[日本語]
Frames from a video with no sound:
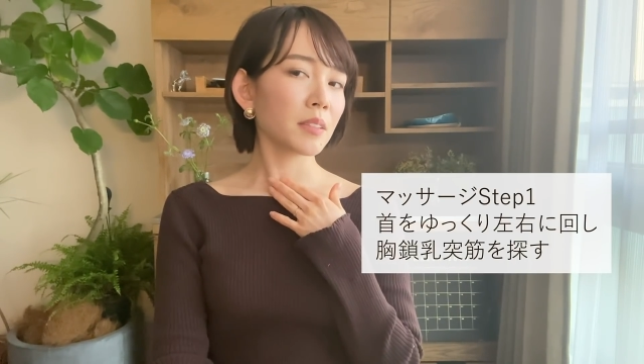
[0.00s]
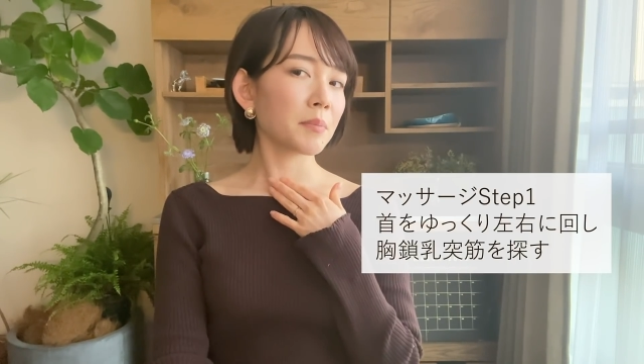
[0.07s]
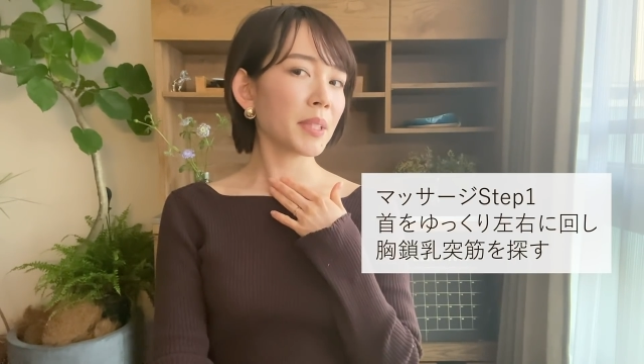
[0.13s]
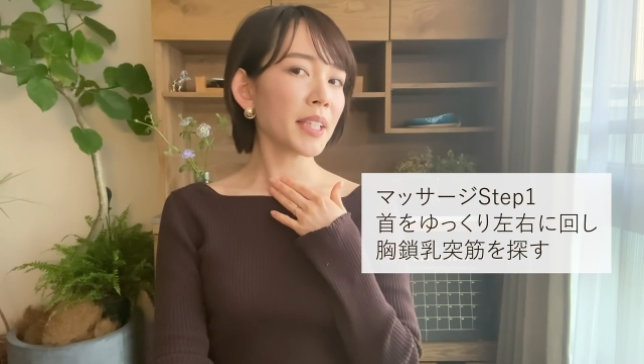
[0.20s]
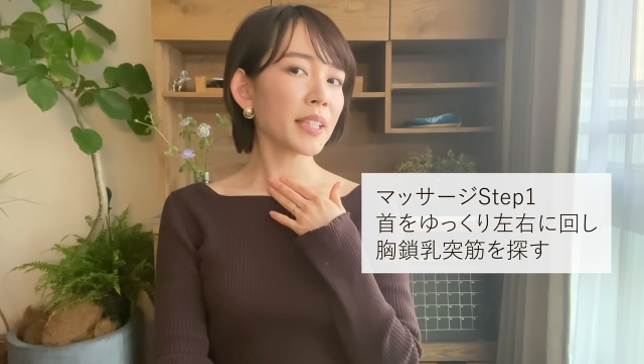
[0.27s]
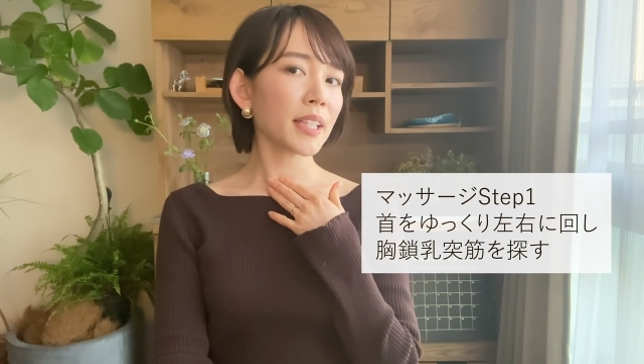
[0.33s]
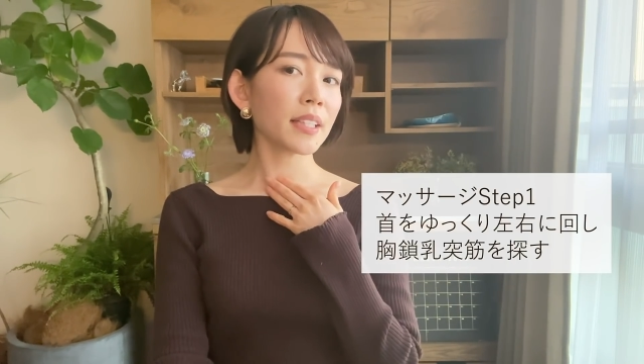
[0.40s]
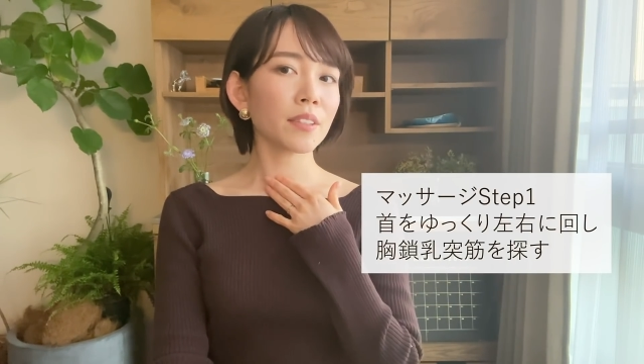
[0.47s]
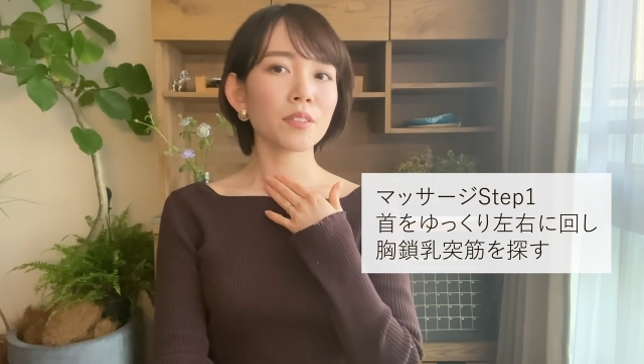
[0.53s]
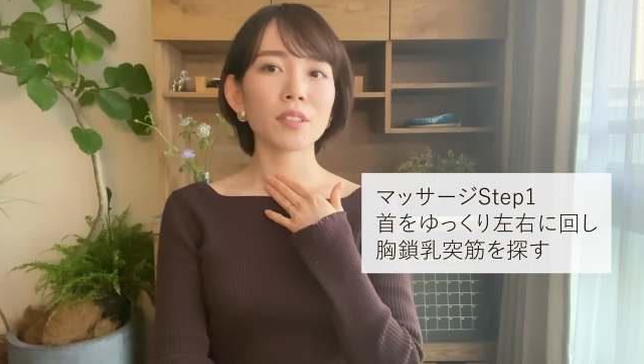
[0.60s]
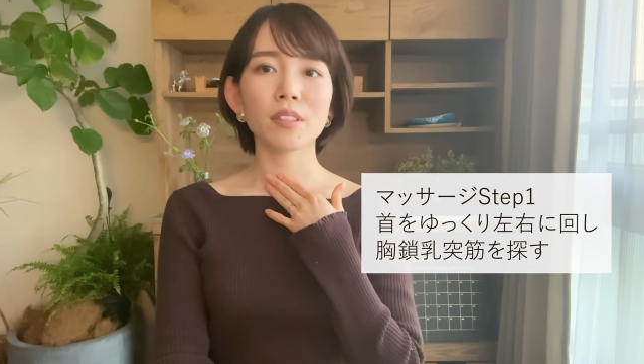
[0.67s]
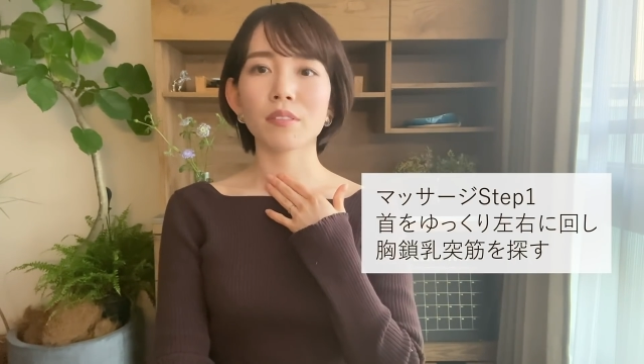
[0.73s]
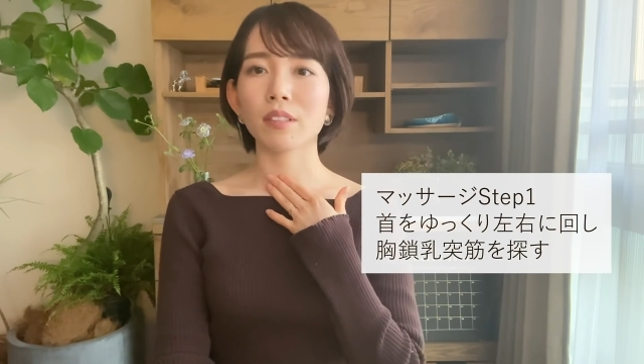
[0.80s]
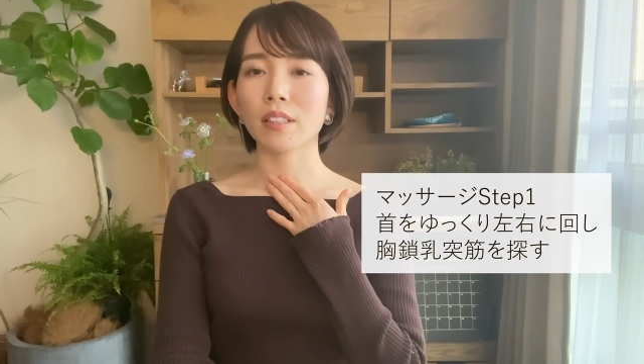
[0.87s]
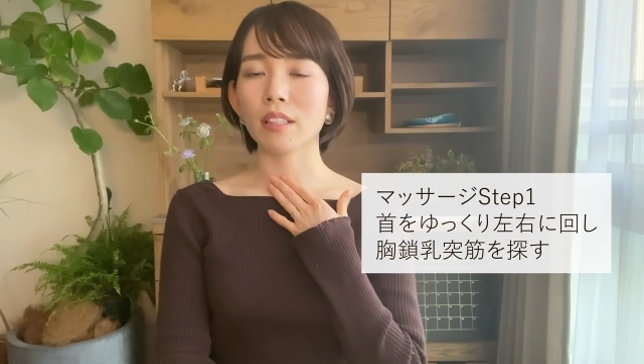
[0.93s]
見えないよっ
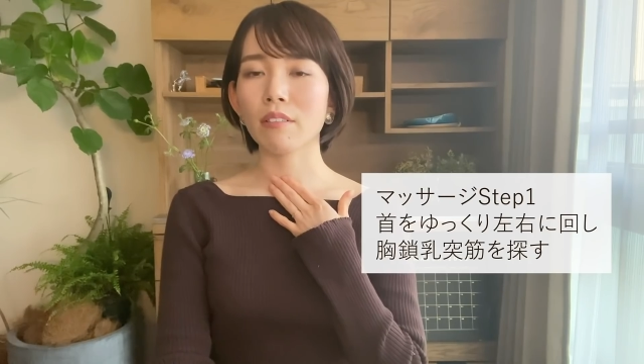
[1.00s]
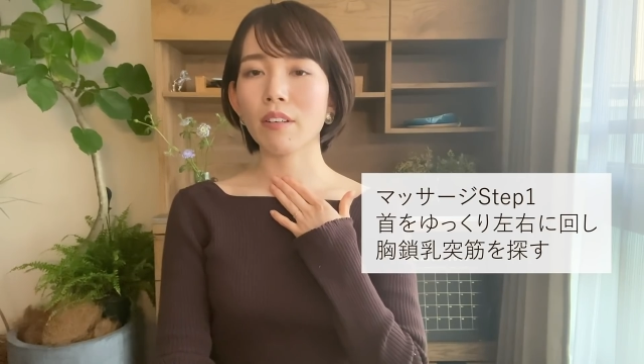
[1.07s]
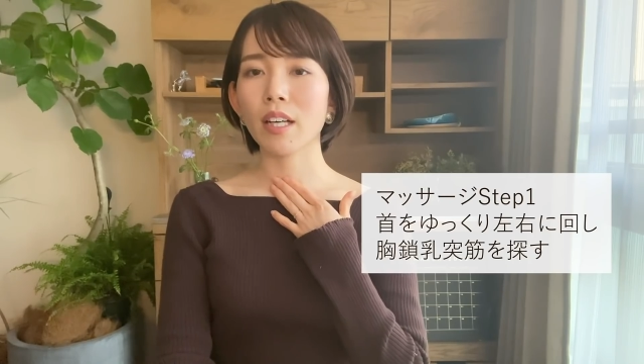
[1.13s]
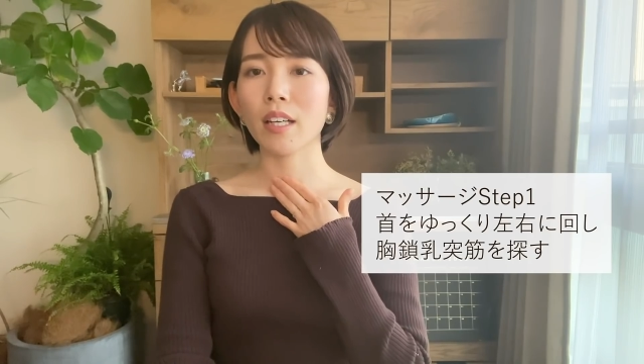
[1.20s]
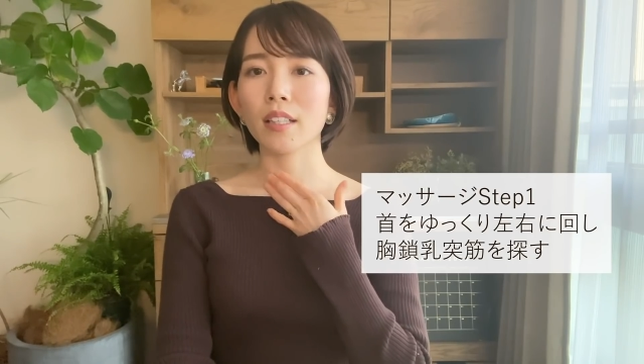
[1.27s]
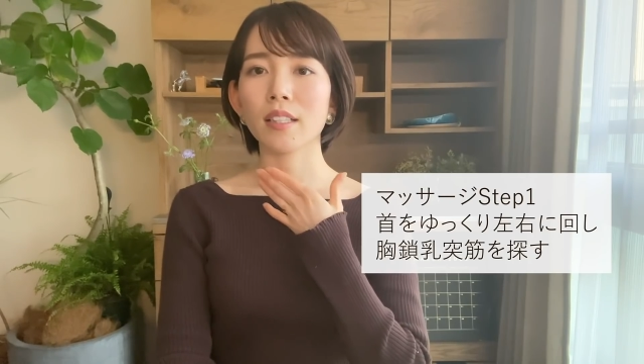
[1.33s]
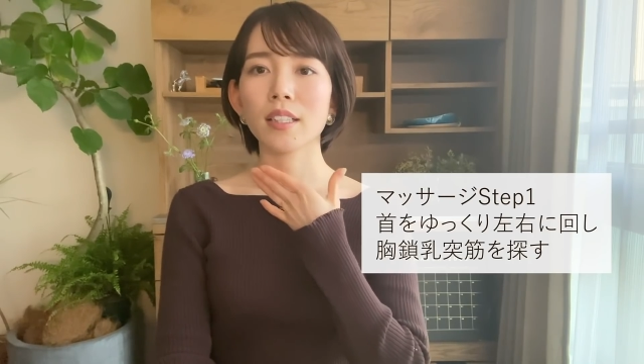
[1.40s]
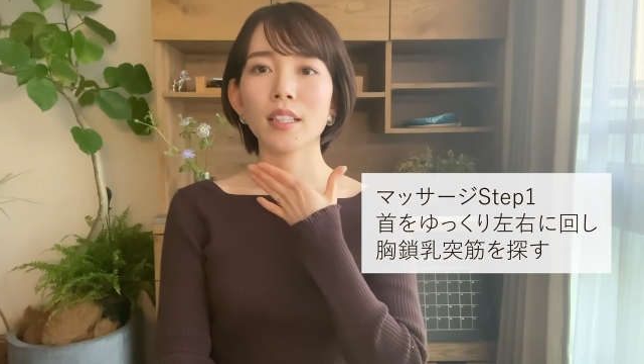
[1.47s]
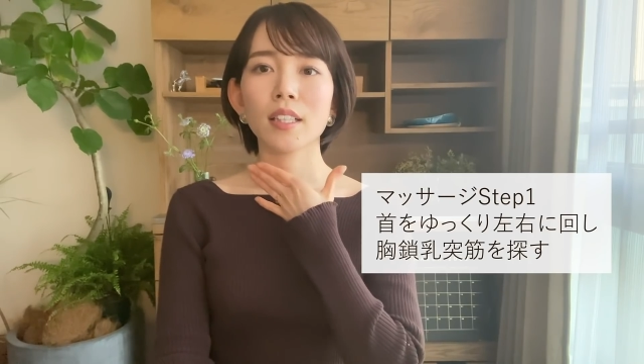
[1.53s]
ていう方は